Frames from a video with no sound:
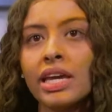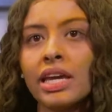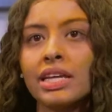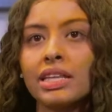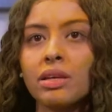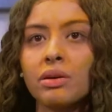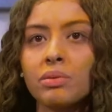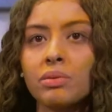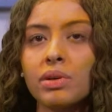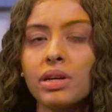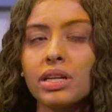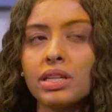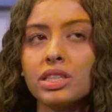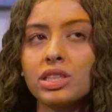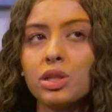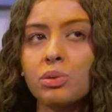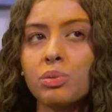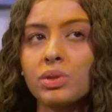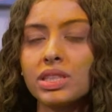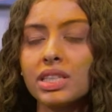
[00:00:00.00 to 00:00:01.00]
que estão
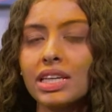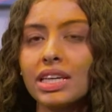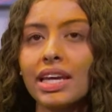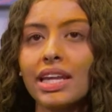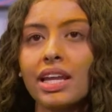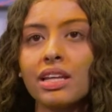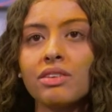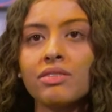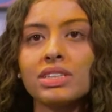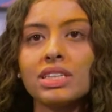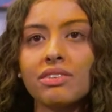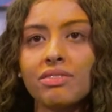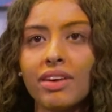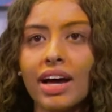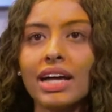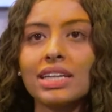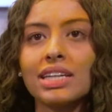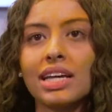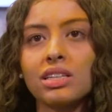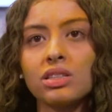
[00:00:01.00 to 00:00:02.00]
tipo assim, querendo que você
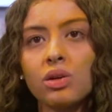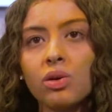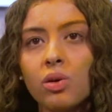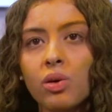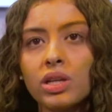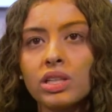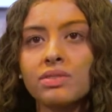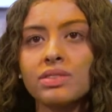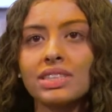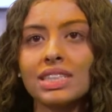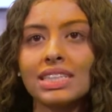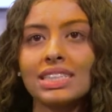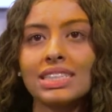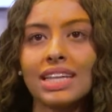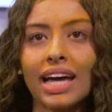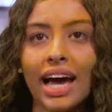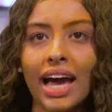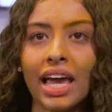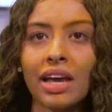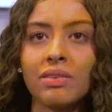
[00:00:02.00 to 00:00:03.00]
faça as coisas, que você
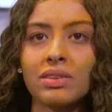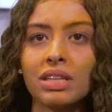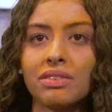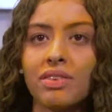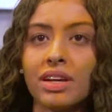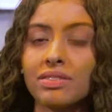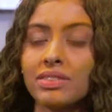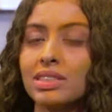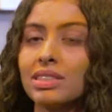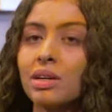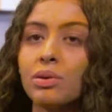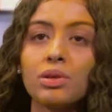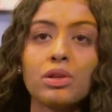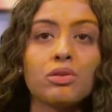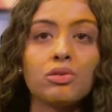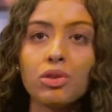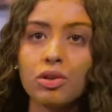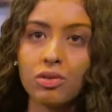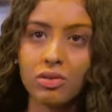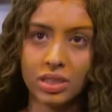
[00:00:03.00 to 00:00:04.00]
sai, que você faça assim, não, eu não
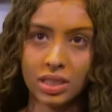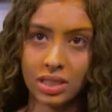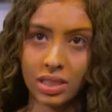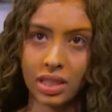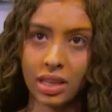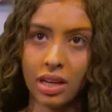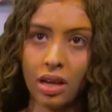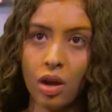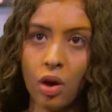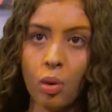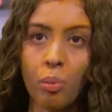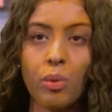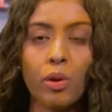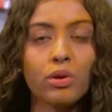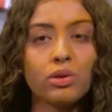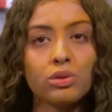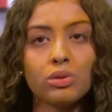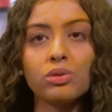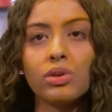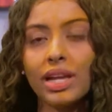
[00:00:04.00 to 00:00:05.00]
vou fazer. O meu
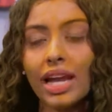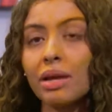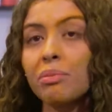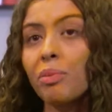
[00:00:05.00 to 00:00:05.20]
estudo ele é